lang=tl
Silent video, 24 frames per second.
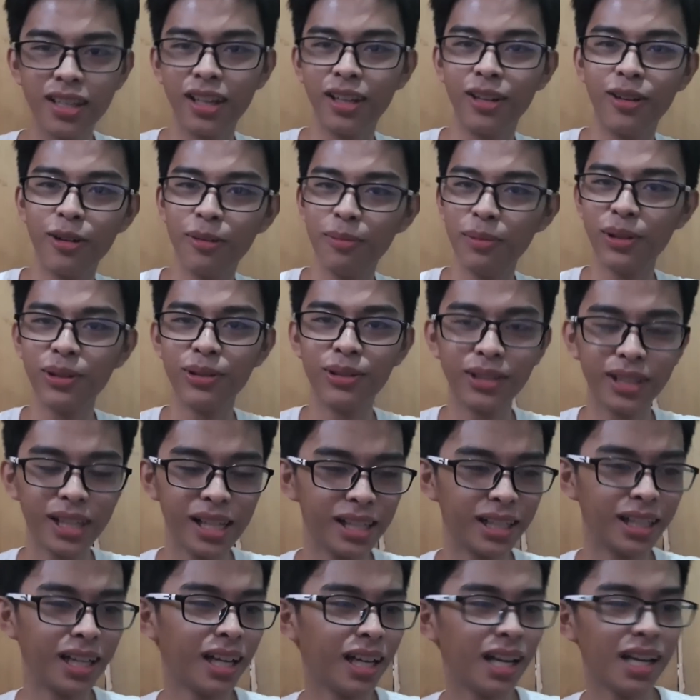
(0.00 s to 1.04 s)
Ayaw
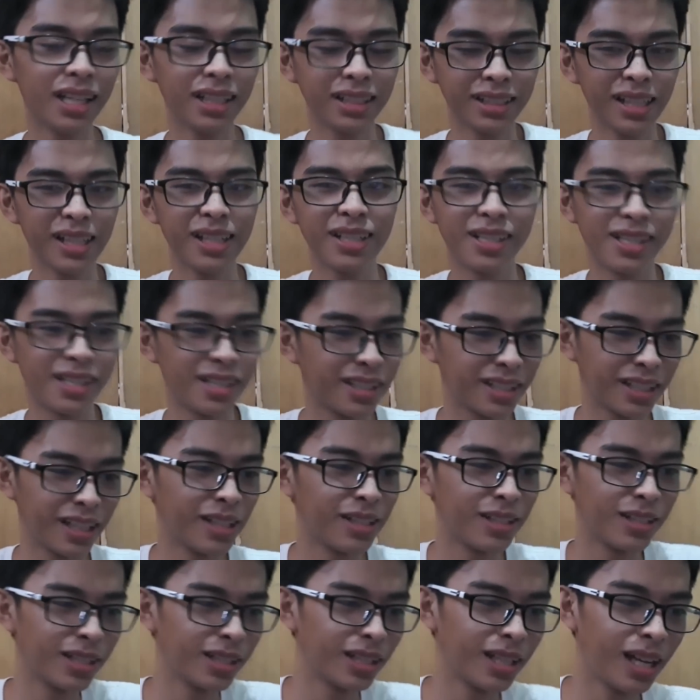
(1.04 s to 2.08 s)
panoorin naman, eh, nakaka-cringe.
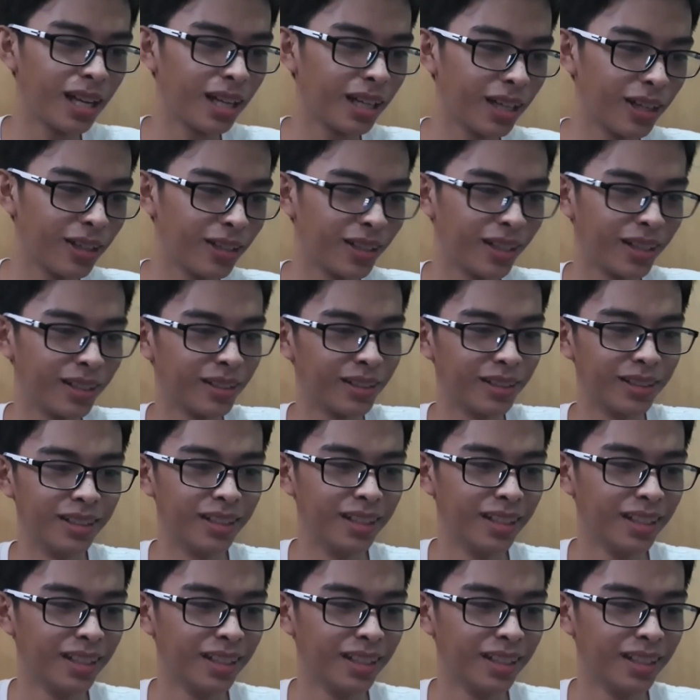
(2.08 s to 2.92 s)
Cringy talaga yung gano'n.